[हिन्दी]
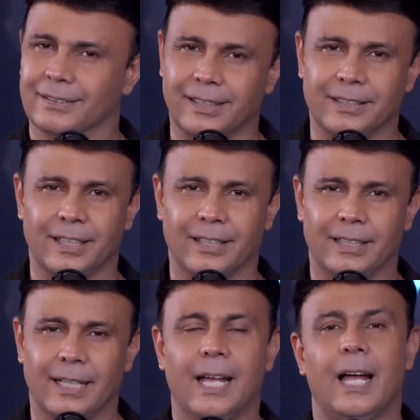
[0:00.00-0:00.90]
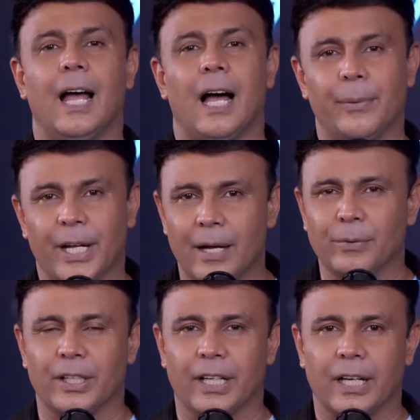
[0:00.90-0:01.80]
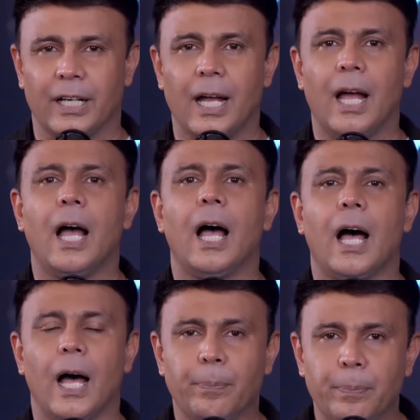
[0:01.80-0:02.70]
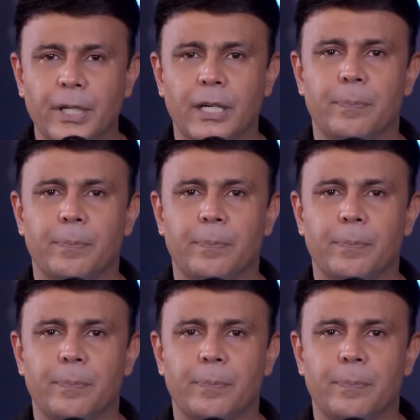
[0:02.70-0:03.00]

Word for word: कर दिया अब एक काम करिए अपनी